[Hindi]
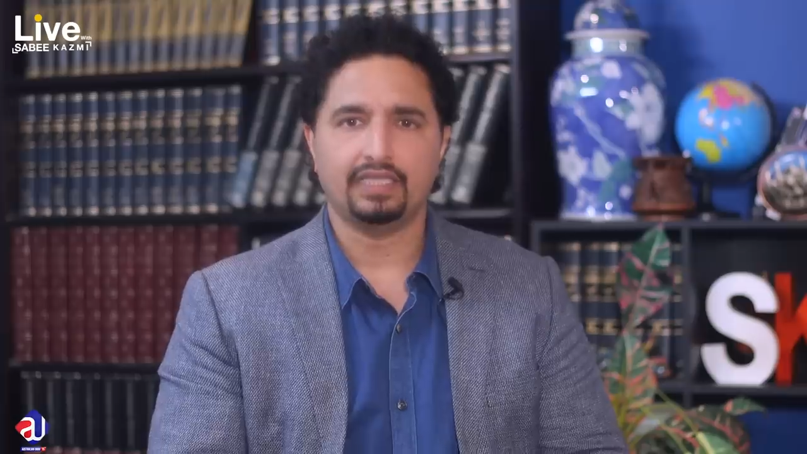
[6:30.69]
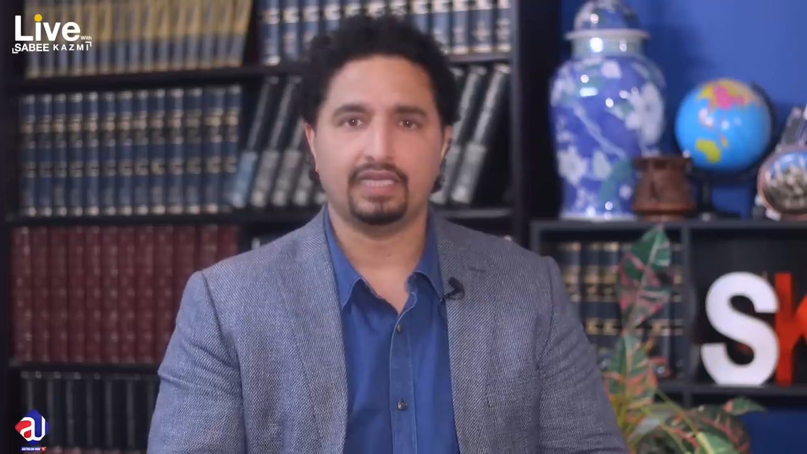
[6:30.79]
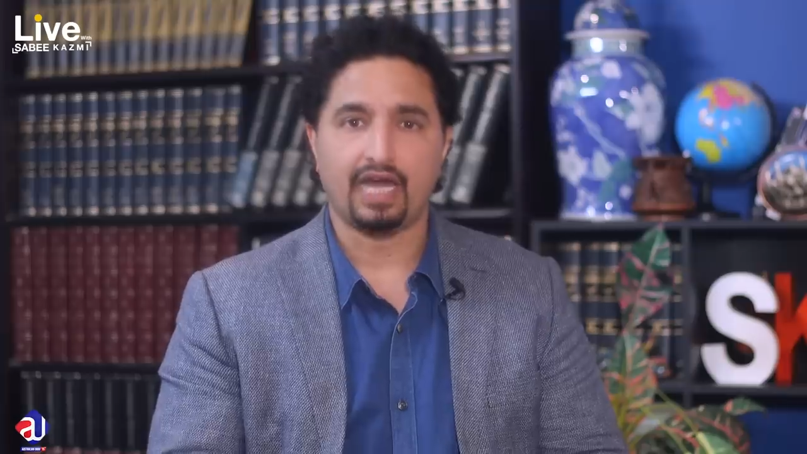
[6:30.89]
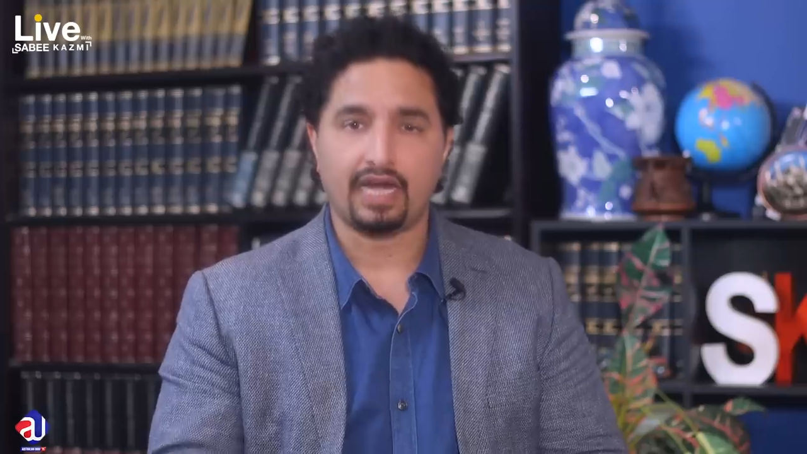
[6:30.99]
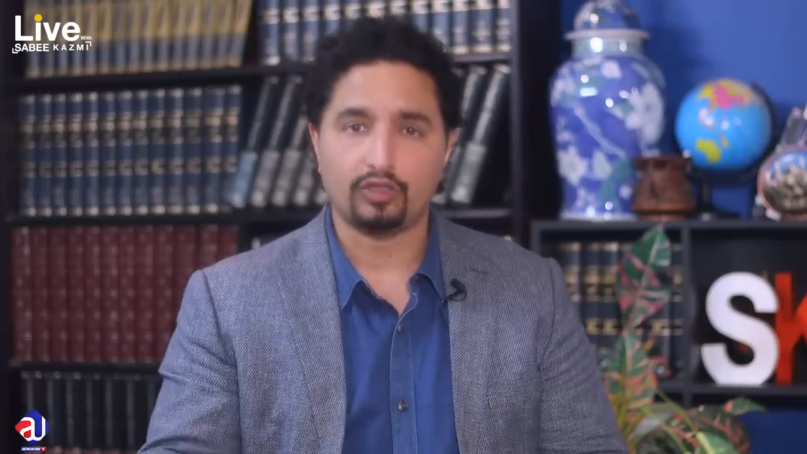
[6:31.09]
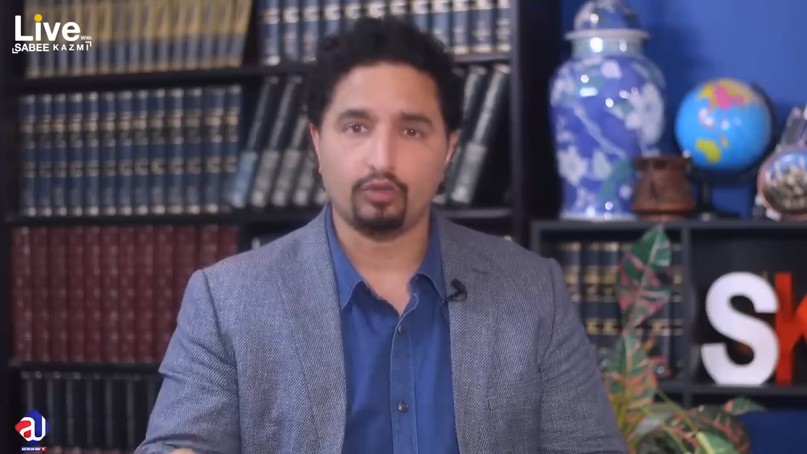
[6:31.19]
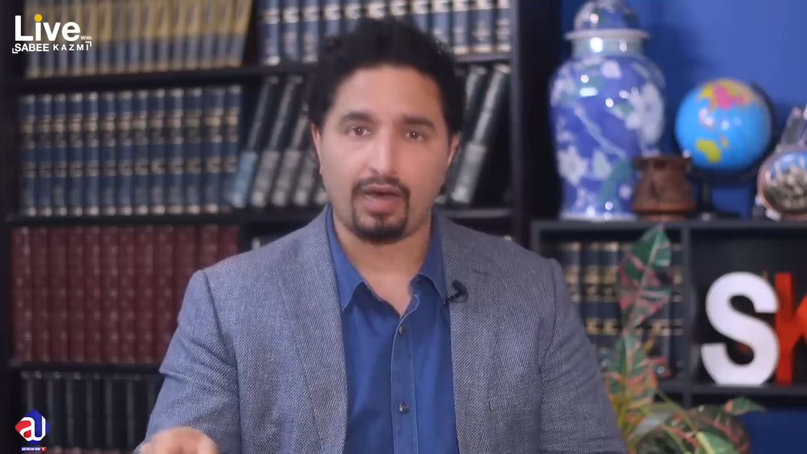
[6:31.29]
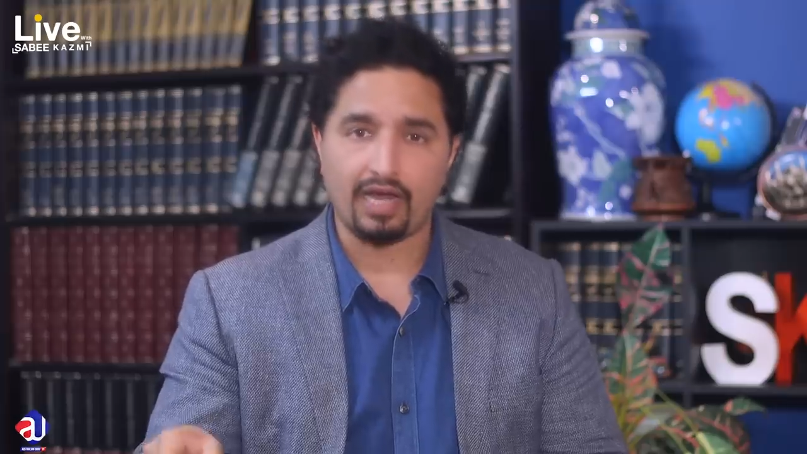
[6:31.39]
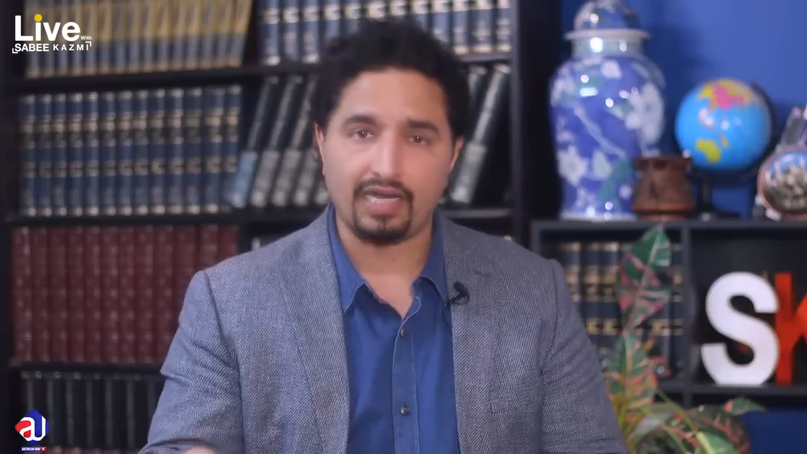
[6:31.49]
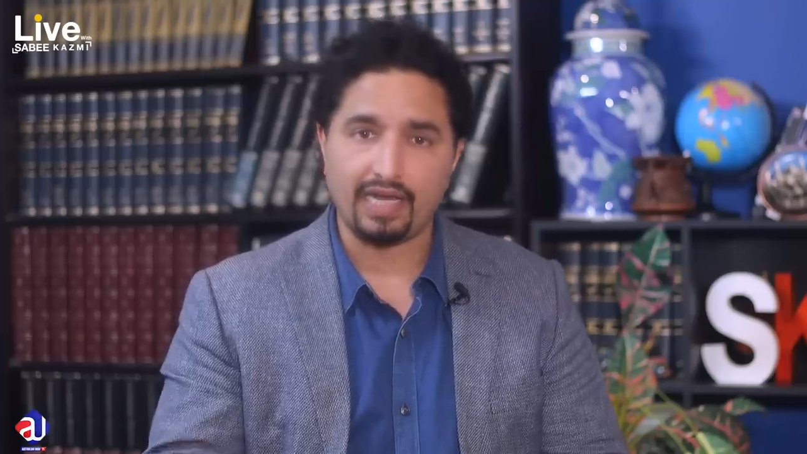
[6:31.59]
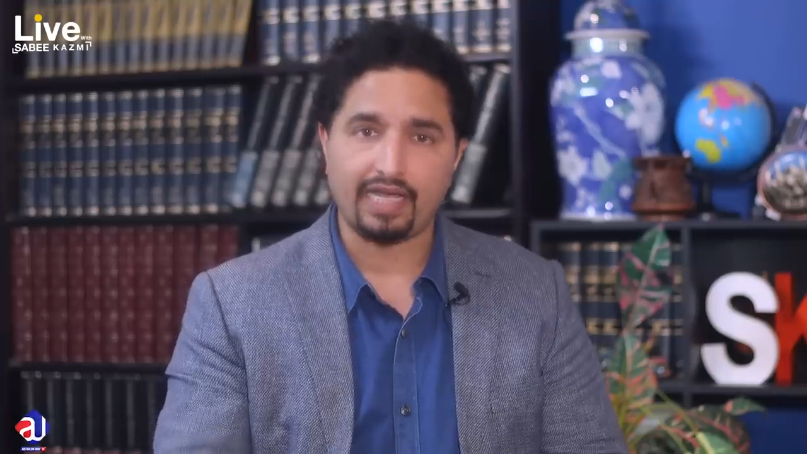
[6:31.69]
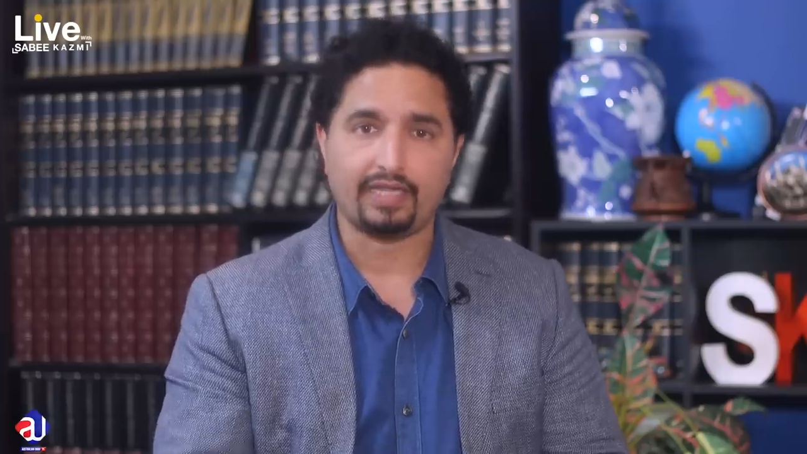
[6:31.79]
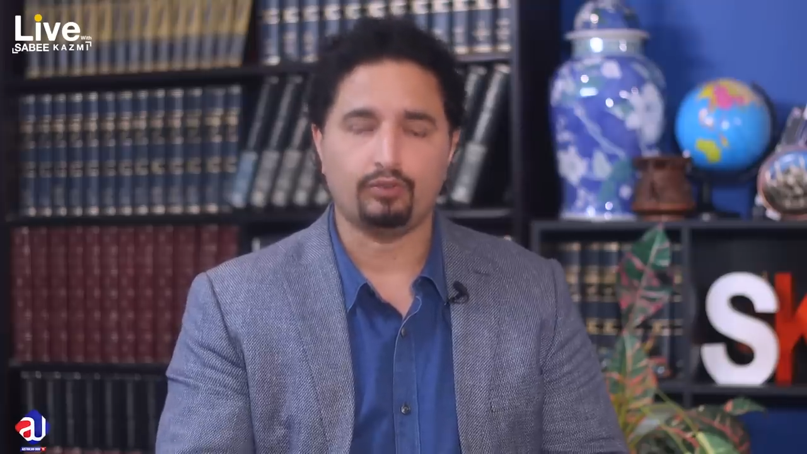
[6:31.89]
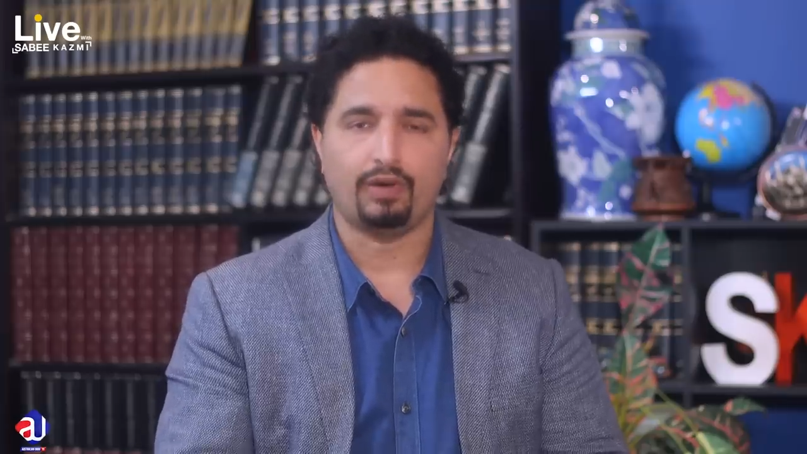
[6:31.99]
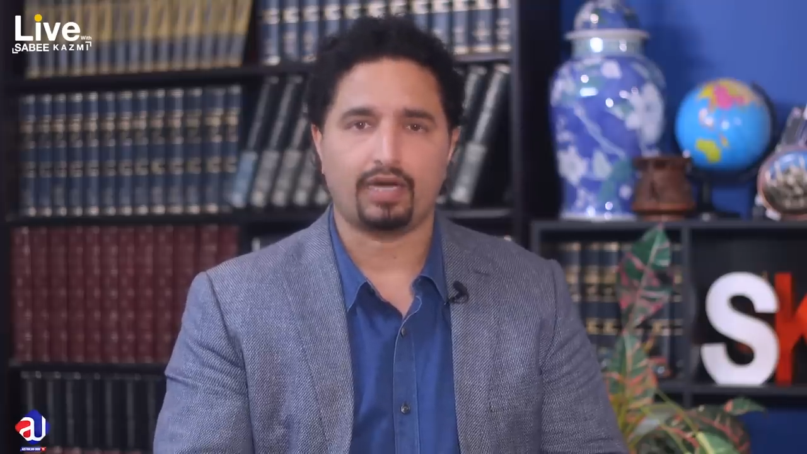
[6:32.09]
ये नारे दोबारा
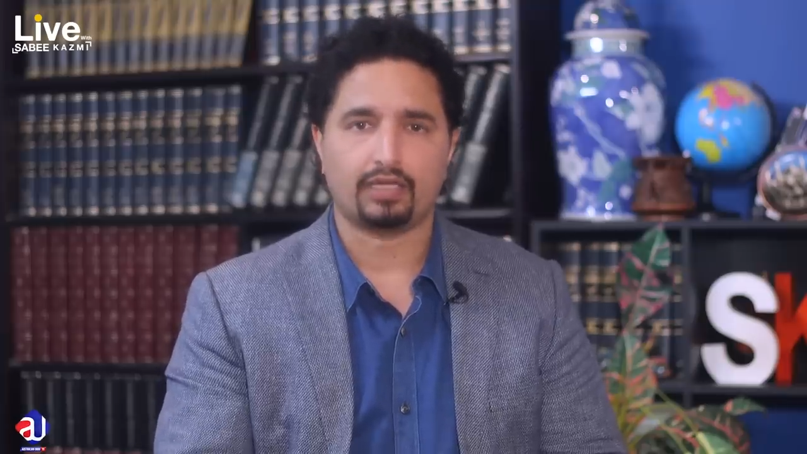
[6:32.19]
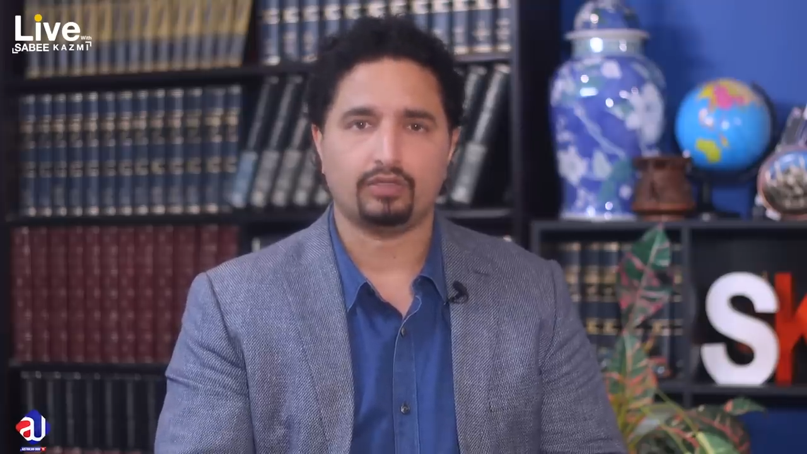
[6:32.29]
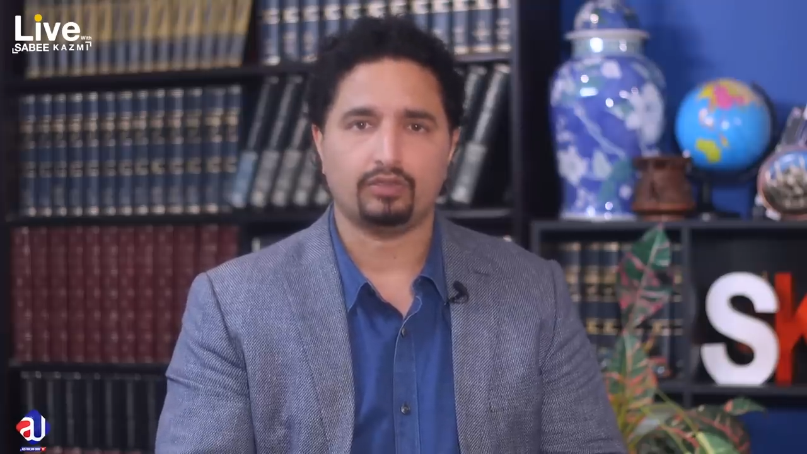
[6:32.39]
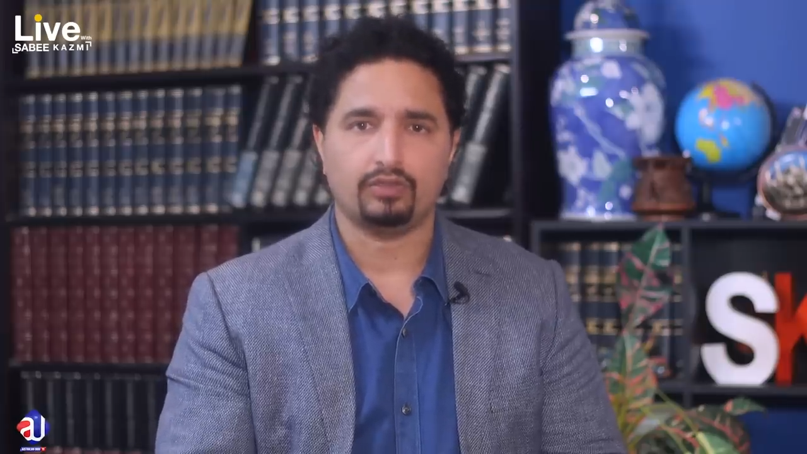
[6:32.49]
लगे दोबारा